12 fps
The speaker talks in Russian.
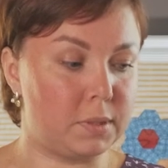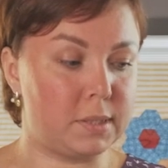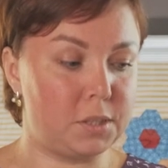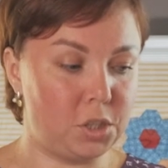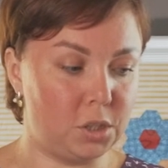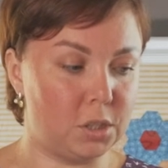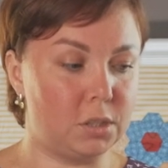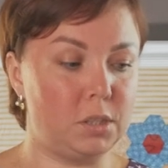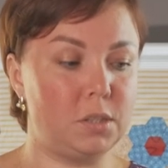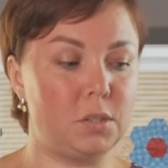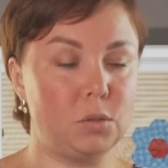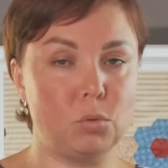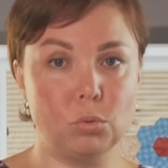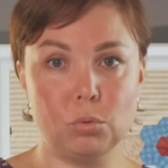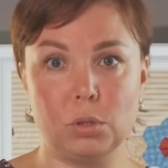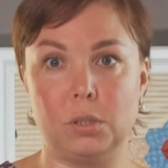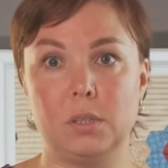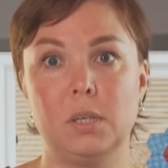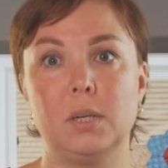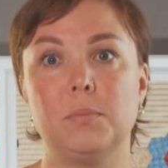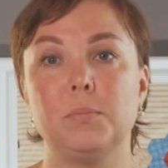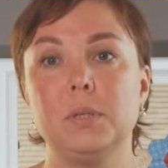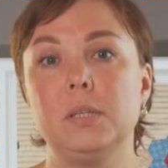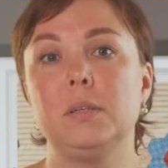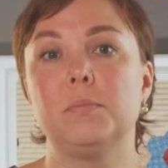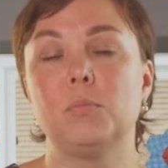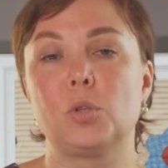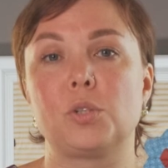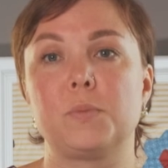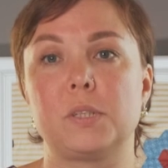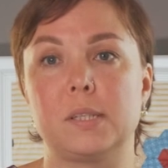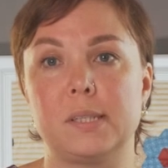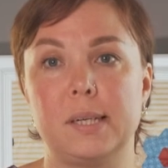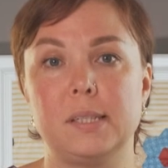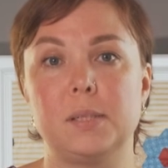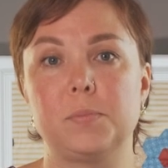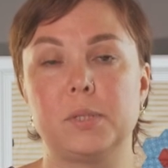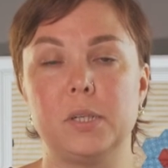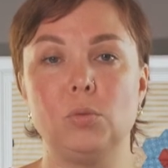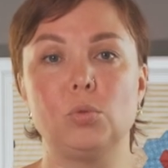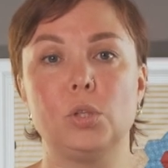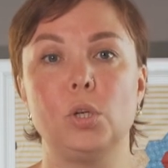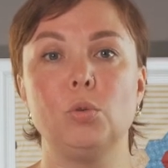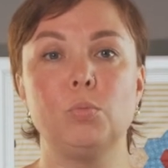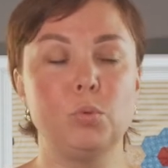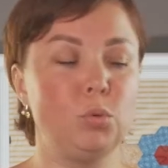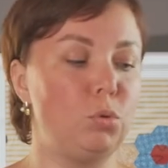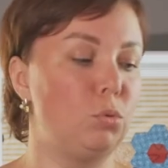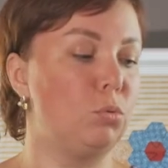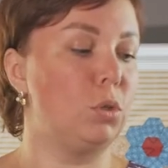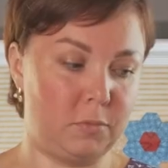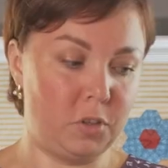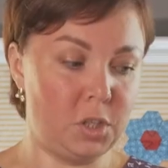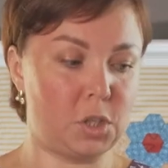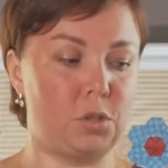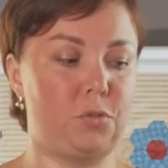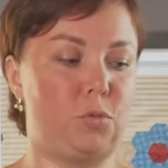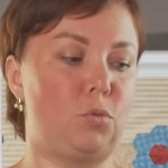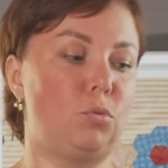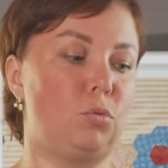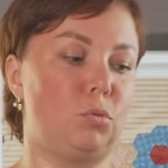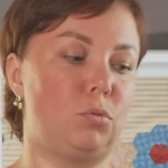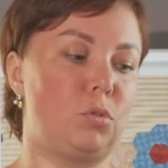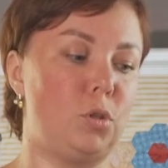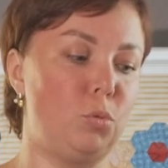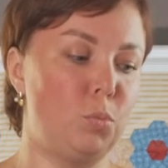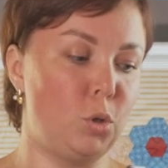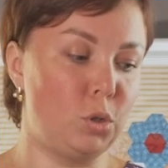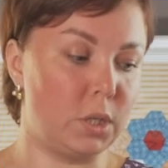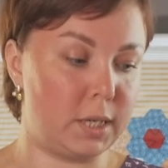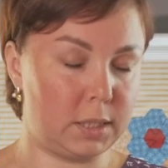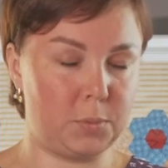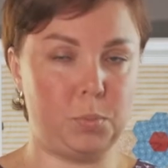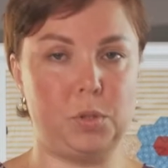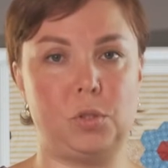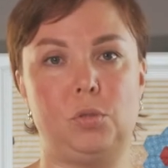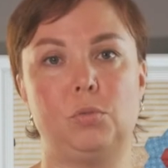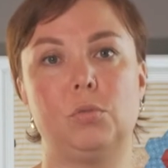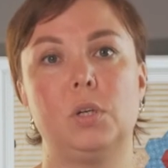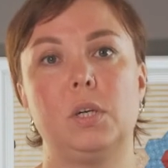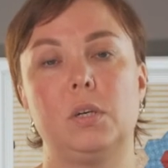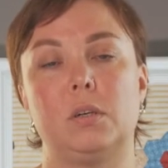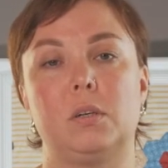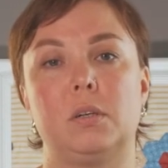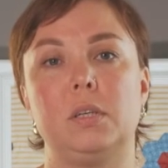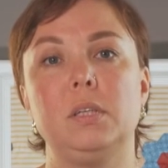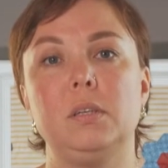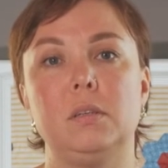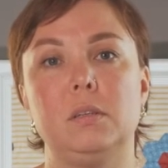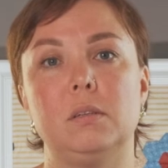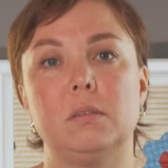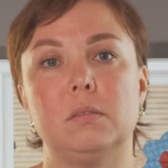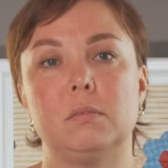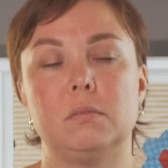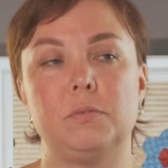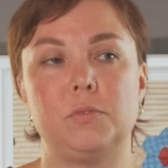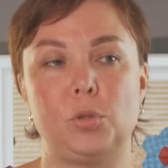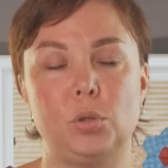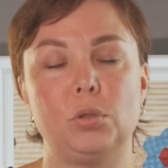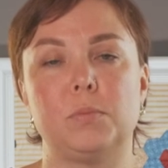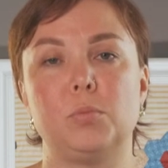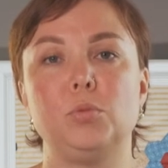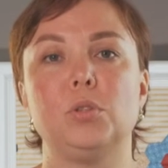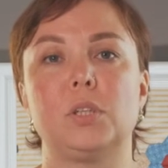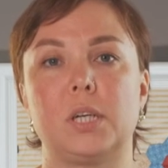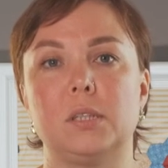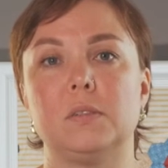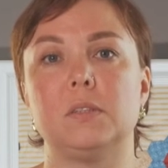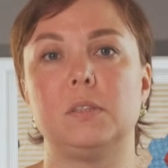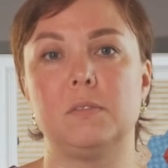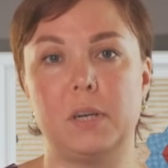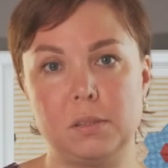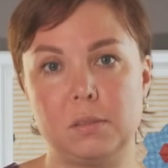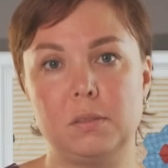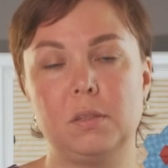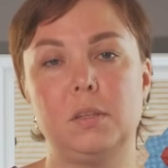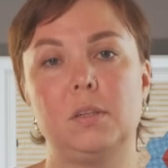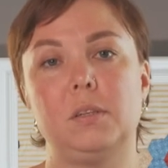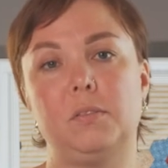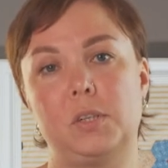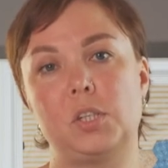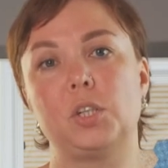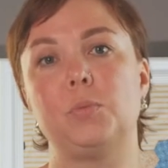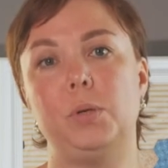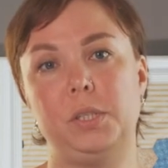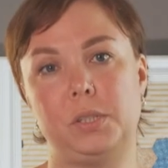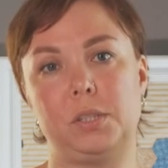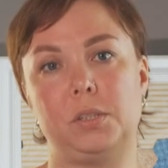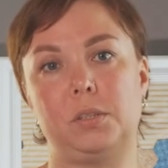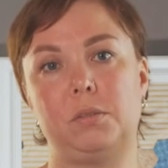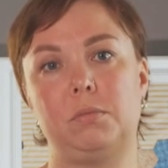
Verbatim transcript: за считанные секунды мы можем создать абсолютно любую вышивку с любой надписью, э, и все это будет радовать вас и ваших близких.